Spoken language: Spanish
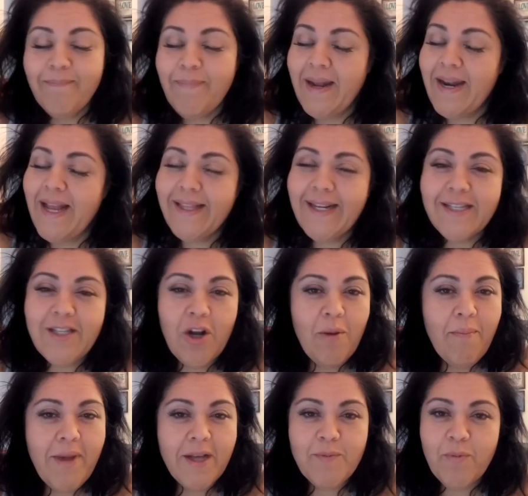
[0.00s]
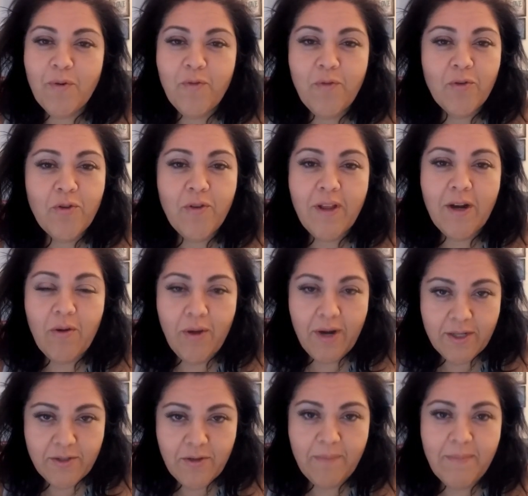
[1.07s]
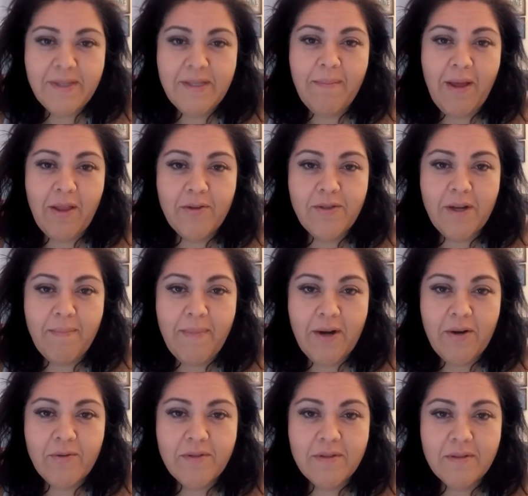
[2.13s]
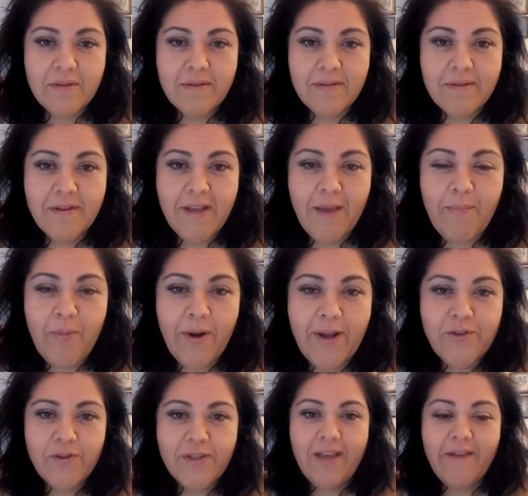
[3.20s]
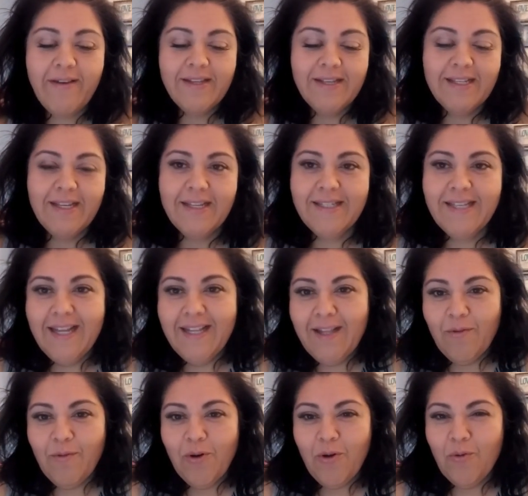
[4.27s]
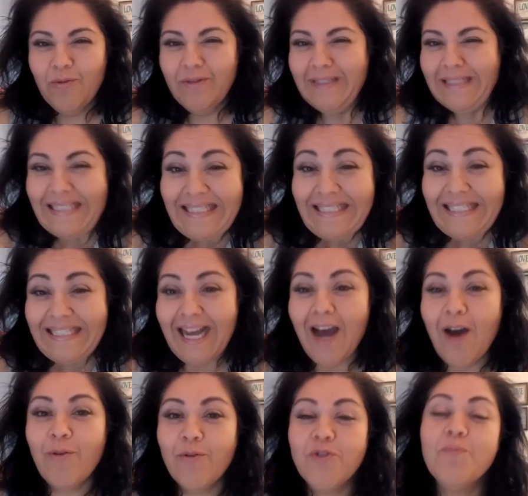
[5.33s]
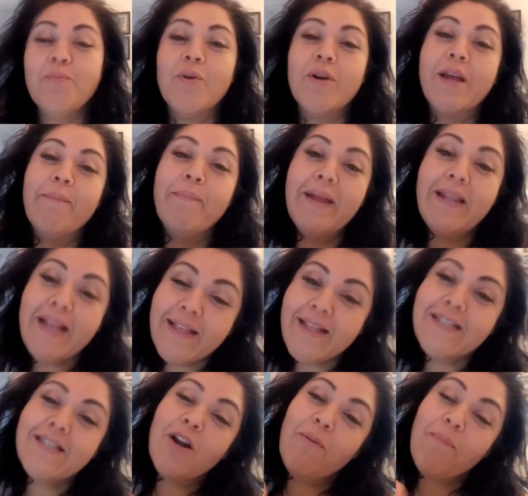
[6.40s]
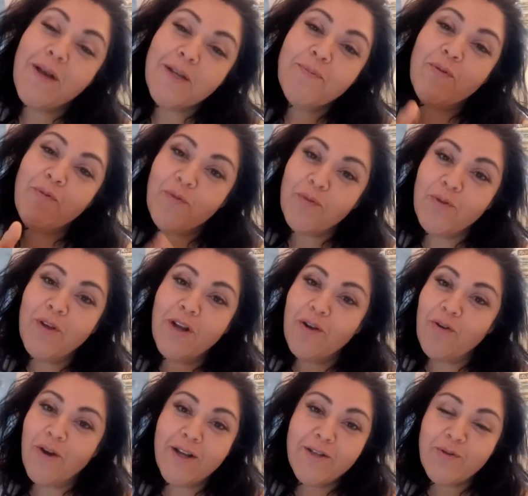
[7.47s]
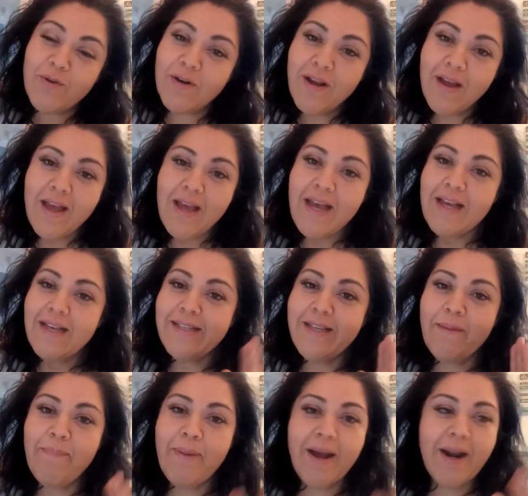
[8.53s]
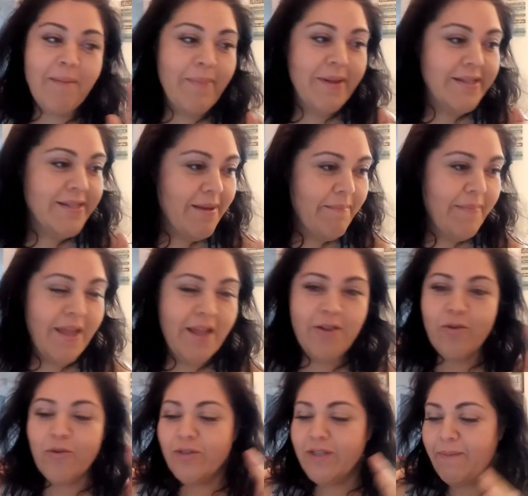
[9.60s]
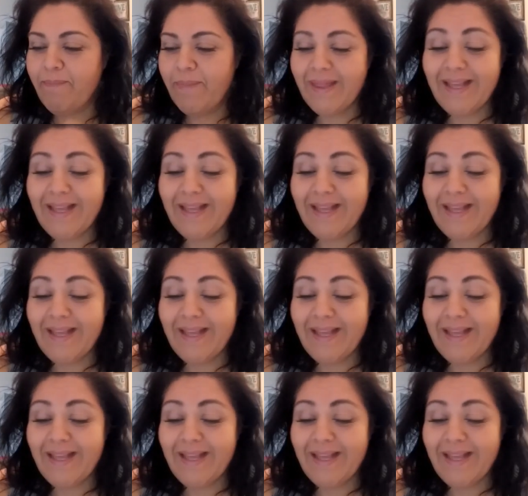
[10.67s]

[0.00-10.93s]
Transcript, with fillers: penetras penetra lo más profundo del corazón, mis amados hermanos. Y por eso es que a veces se siente uno un ouch, porque penetras a lo más profundo del corazón separa pensamientos, se,